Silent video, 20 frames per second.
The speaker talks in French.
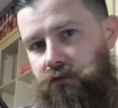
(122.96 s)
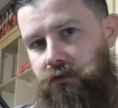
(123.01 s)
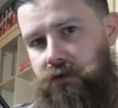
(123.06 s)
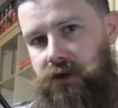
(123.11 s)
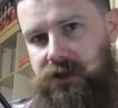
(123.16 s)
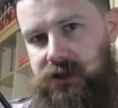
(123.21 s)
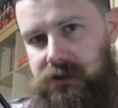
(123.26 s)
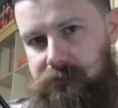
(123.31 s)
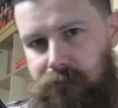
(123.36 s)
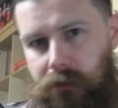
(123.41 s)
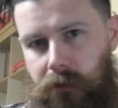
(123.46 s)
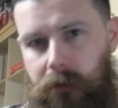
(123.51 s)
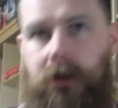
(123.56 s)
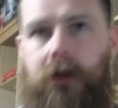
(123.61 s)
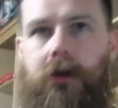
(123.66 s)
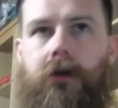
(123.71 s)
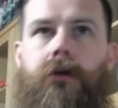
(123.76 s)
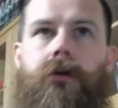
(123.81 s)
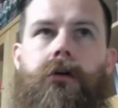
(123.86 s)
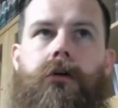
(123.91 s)
l'équipe.
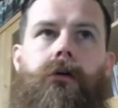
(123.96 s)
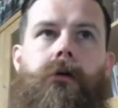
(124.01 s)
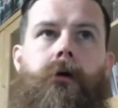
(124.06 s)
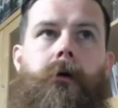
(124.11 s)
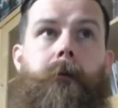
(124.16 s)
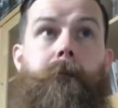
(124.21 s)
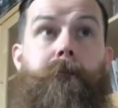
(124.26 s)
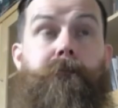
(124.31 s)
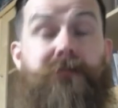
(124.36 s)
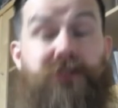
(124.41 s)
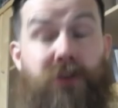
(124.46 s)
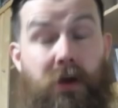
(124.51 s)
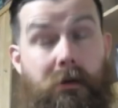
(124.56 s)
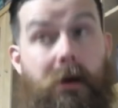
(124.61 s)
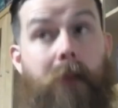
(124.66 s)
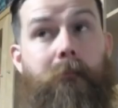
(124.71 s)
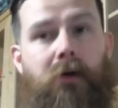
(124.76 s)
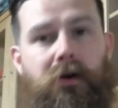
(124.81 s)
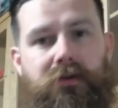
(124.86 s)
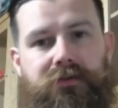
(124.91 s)
Euh, c'est quand même
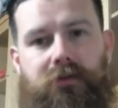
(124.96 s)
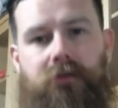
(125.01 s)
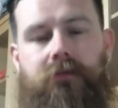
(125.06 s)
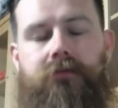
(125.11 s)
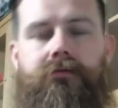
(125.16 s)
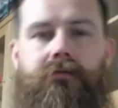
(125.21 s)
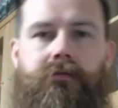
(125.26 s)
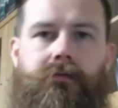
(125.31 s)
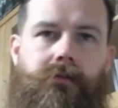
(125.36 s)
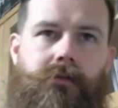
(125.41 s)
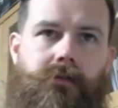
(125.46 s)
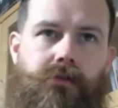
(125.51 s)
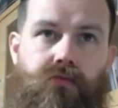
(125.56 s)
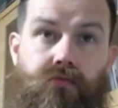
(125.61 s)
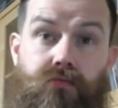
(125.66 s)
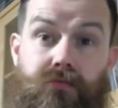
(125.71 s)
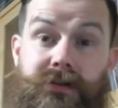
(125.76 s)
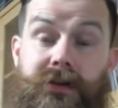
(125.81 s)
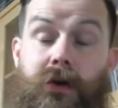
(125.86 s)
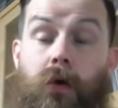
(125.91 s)
important de
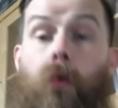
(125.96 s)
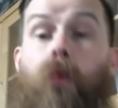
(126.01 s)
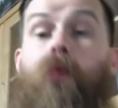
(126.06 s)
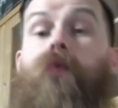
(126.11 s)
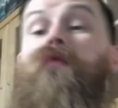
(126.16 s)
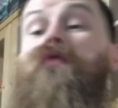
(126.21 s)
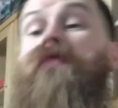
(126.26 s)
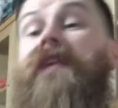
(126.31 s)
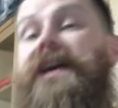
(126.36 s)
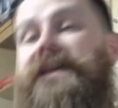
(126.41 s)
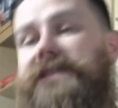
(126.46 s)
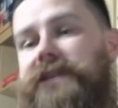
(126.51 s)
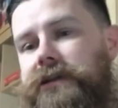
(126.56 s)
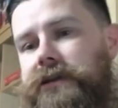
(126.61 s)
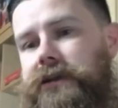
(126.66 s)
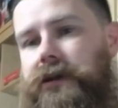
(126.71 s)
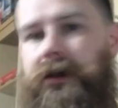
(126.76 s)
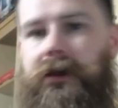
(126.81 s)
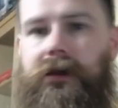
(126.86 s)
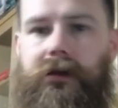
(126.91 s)
nous dire où va cette
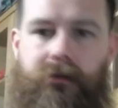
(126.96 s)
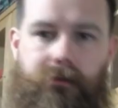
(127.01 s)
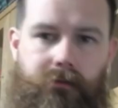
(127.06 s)
série,